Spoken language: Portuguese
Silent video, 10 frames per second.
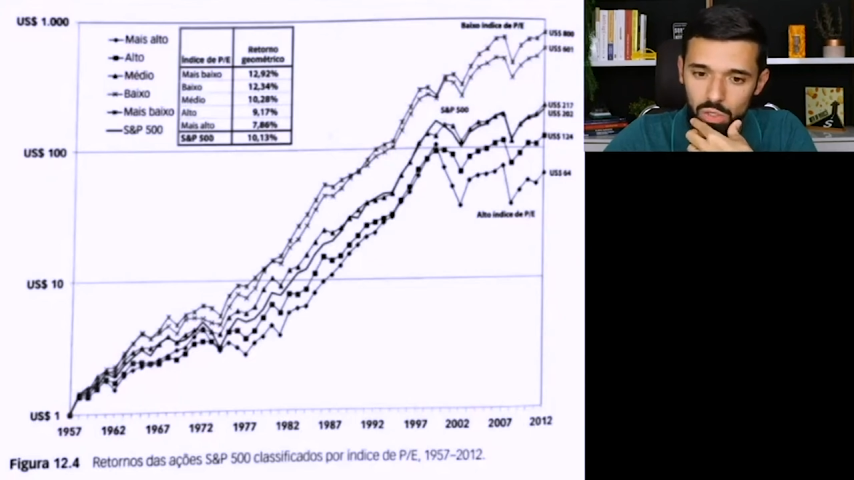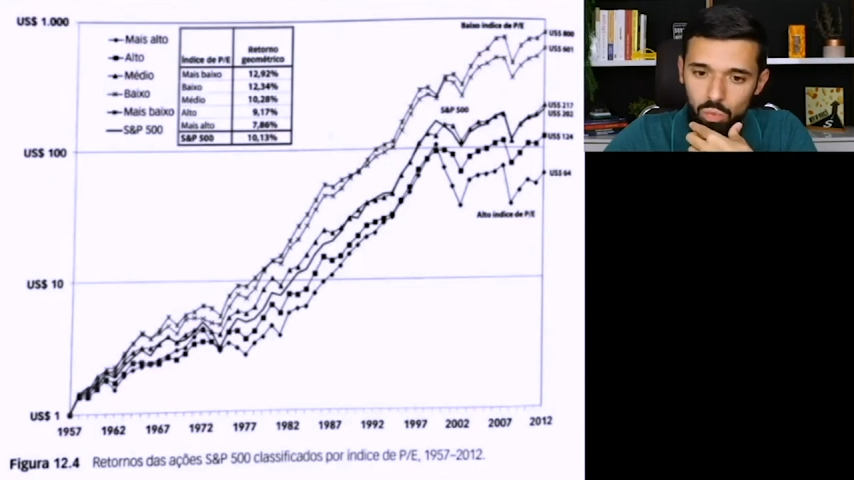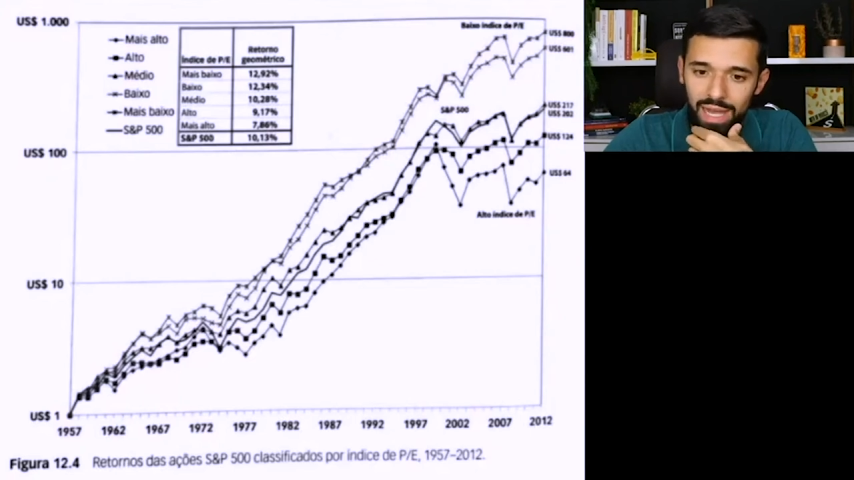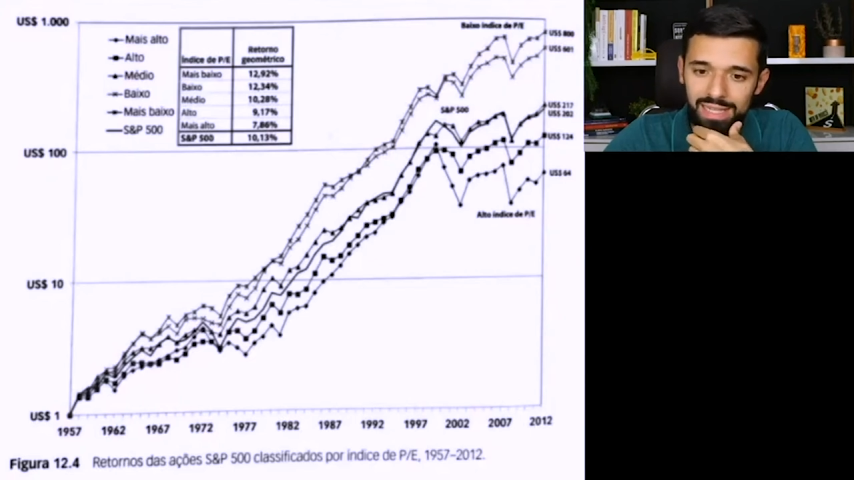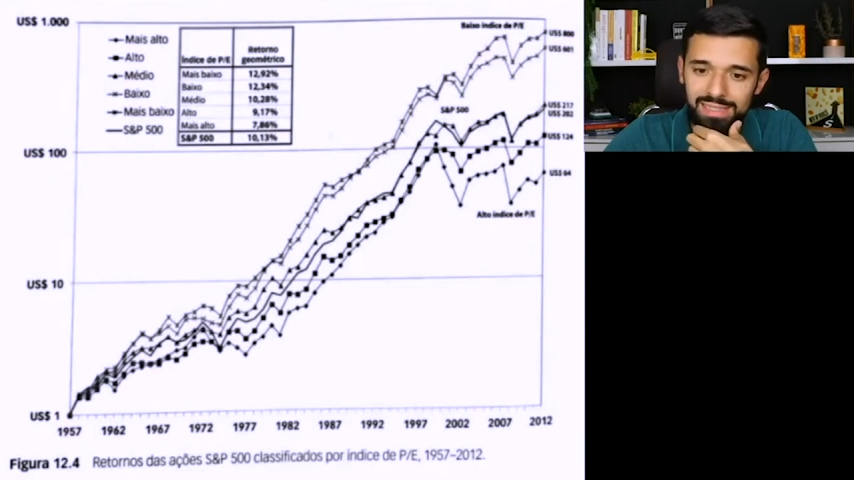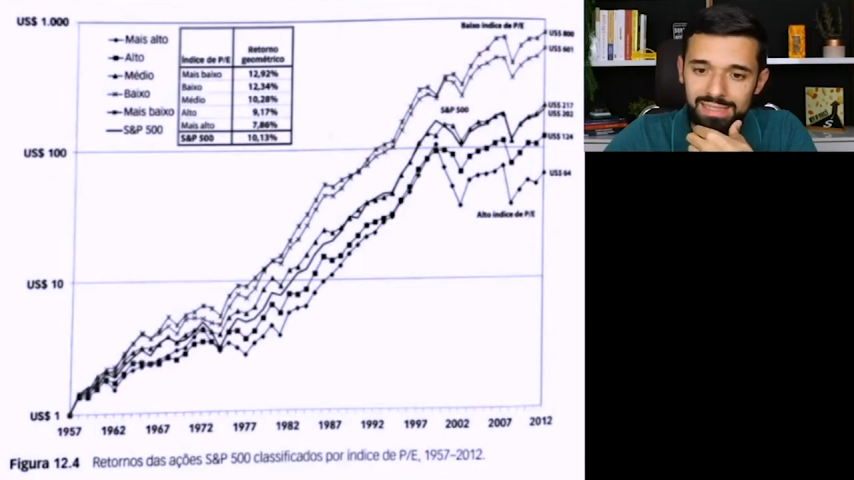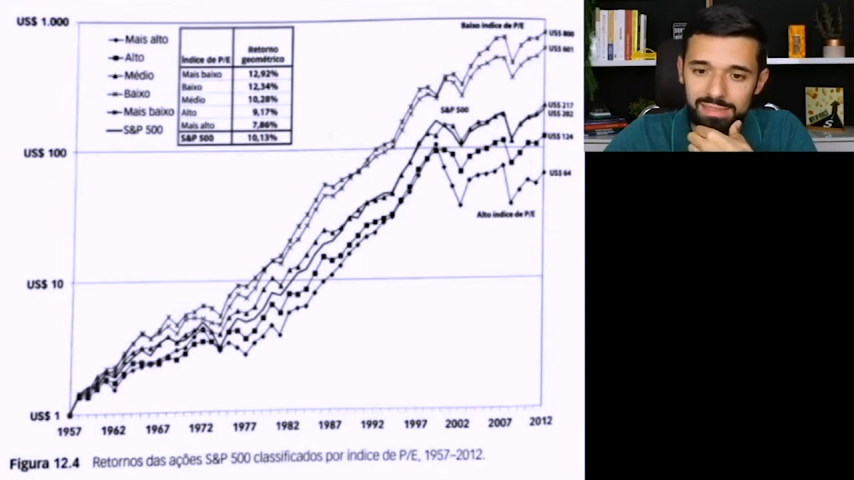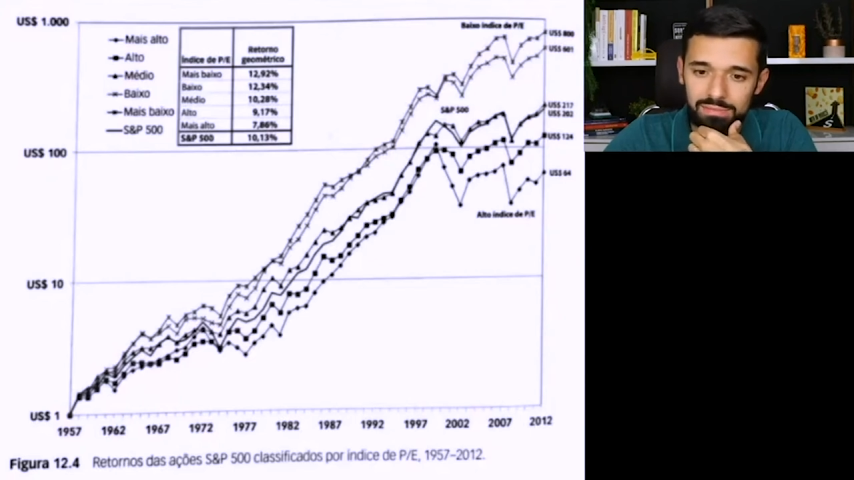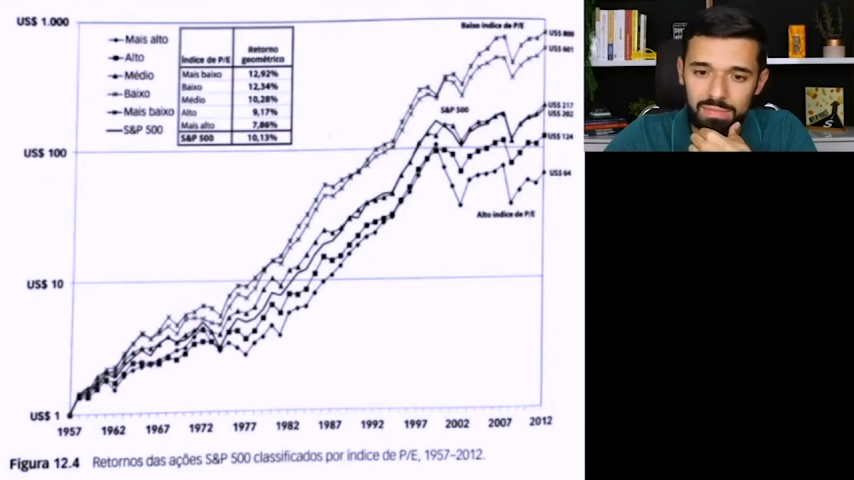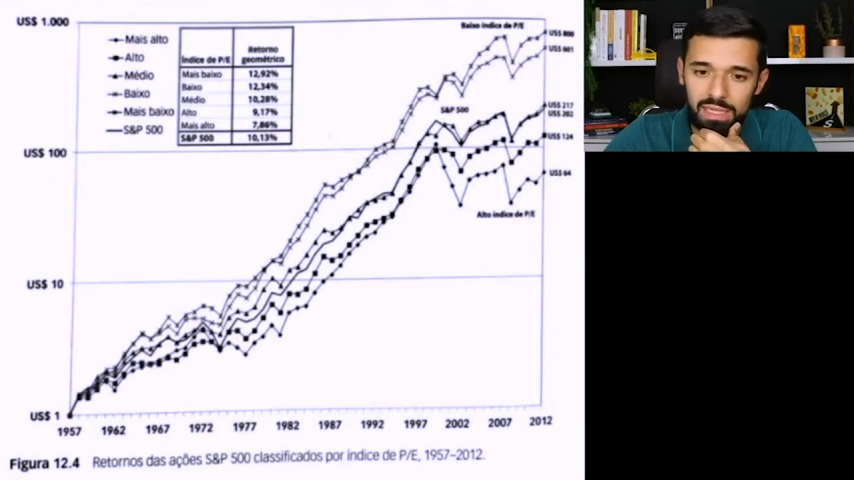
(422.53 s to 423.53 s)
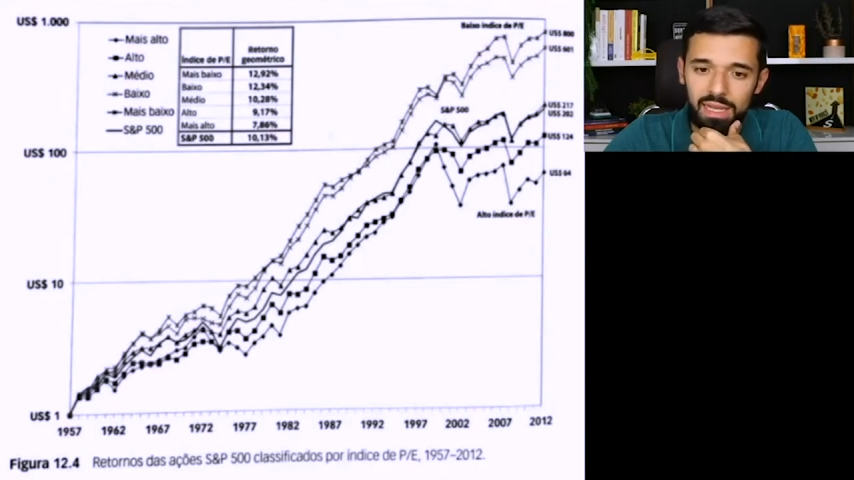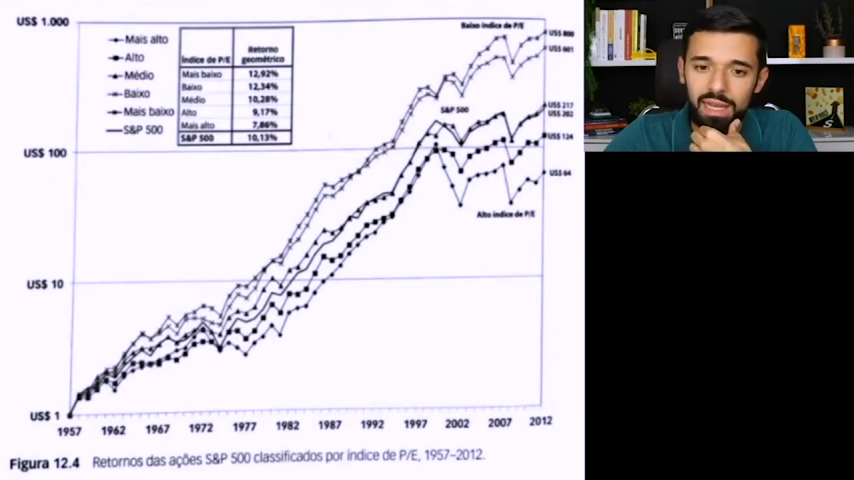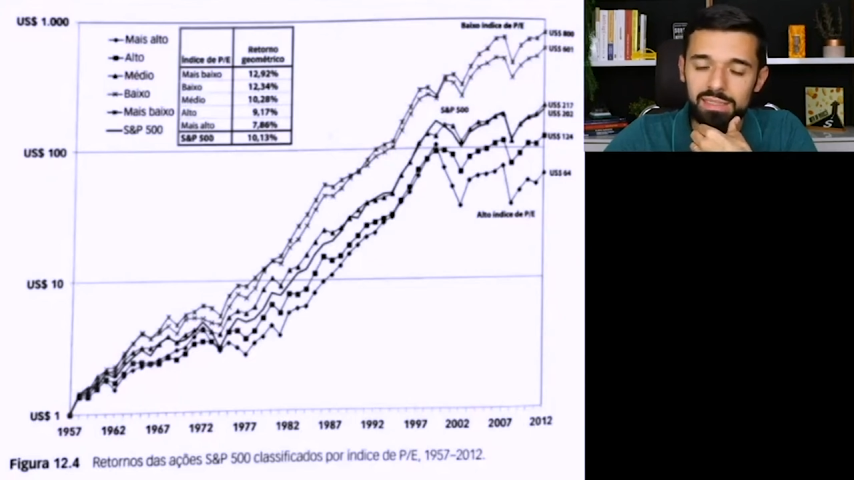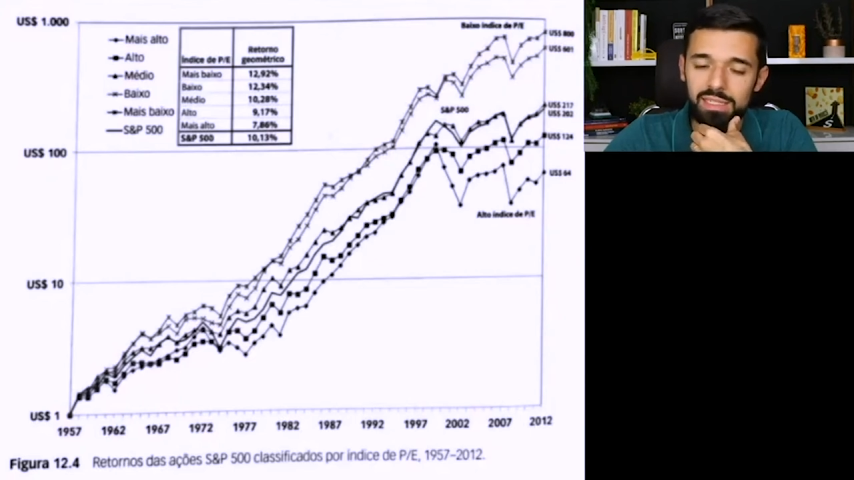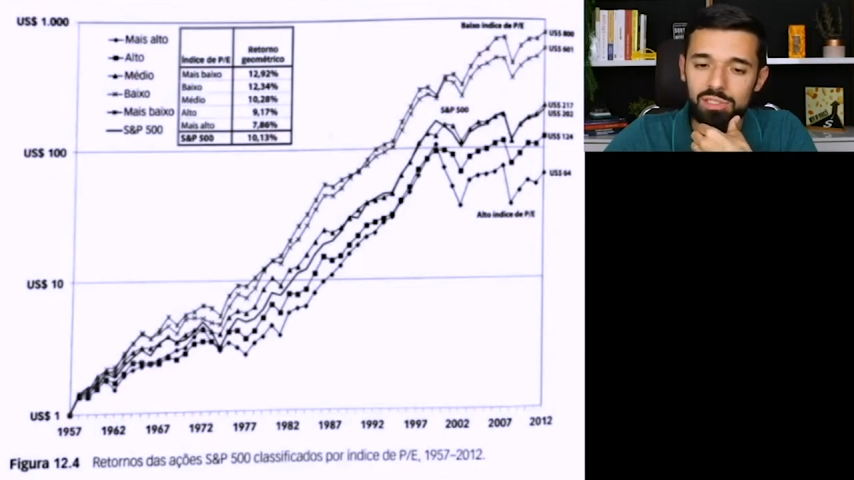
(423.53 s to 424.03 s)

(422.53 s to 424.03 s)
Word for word: Quais? As